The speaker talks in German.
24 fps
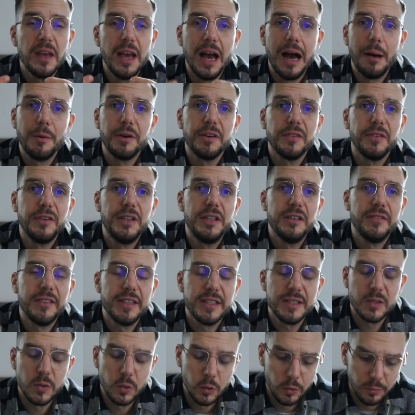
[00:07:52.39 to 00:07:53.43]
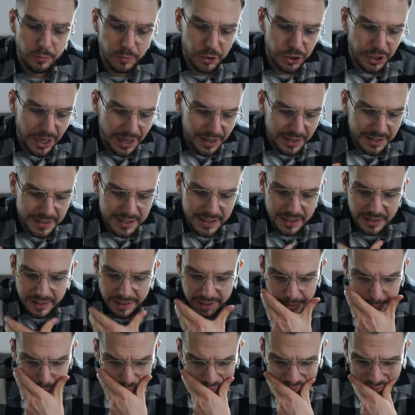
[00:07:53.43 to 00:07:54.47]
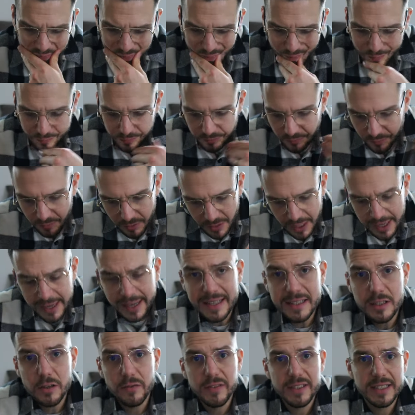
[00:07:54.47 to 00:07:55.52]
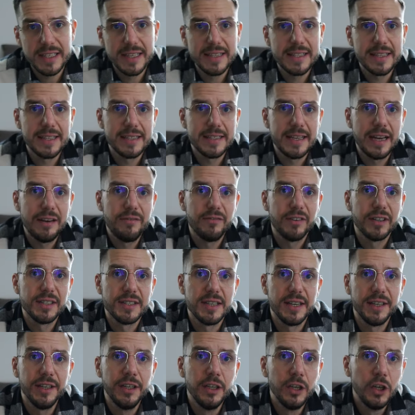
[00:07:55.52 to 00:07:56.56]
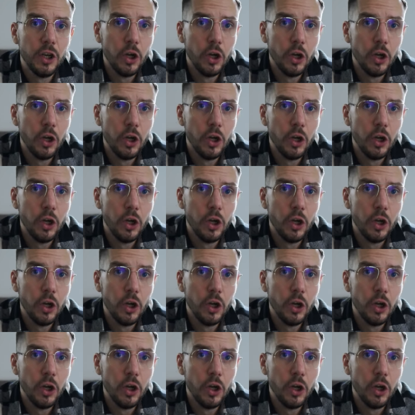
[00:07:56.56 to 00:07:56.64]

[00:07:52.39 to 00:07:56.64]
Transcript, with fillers: Aber ich finde, wenn es so um Standardsachen geht, dann kann es auch was ganz, ganz Einfaches sein.